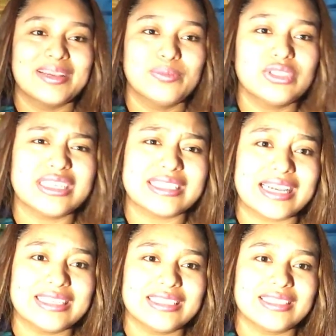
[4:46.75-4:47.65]
Muchas
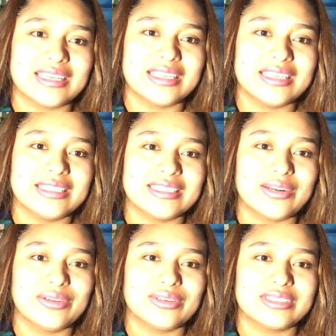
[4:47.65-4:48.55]
gracias ahí
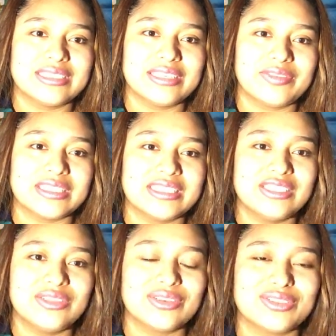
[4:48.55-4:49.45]
saludos, dice
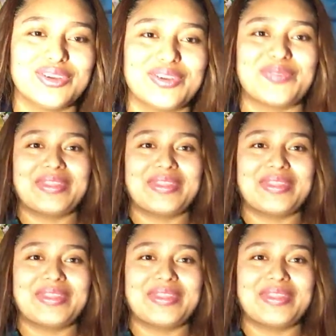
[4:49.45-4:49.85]
Francisco Son.